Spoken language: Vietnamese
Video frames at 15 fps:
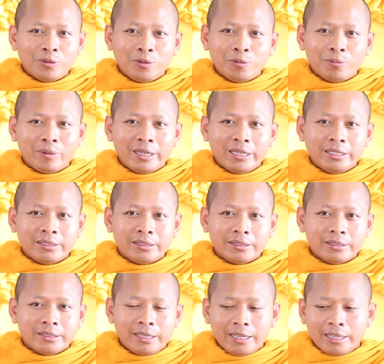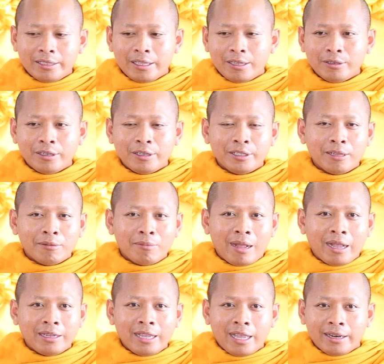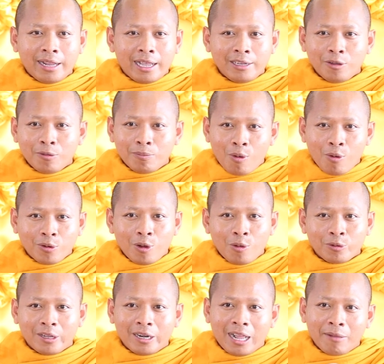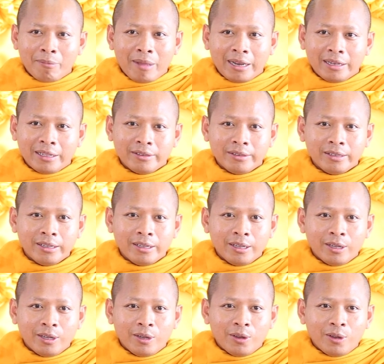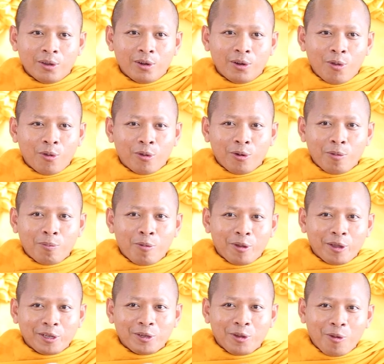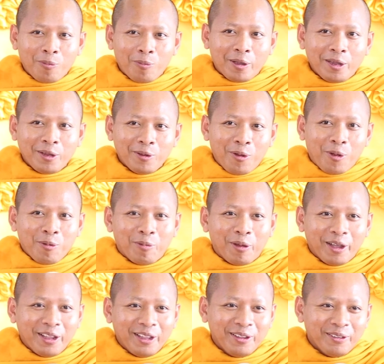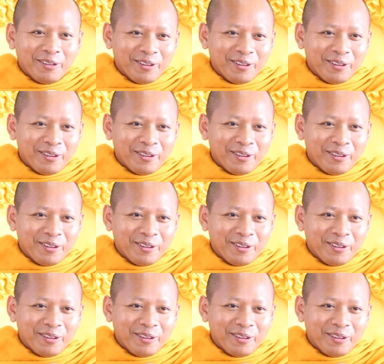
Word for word: du pê nghĩa tới khơi tập ba giả na vô pôn lô ta na bạt tới lô nó pôn ngày chô phê ôi phê